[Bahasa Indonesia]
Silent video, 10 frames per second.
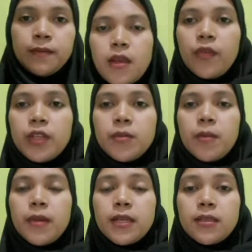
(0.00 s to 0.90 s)

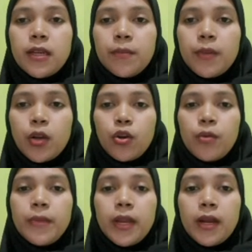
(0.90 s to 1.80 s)
COVID-19 dan
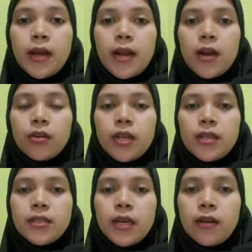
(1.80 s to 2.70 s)
perekonomian negara anggota
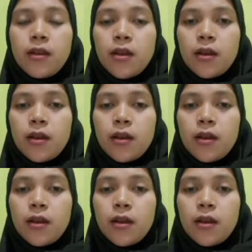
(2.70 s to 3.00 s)
ASEAN.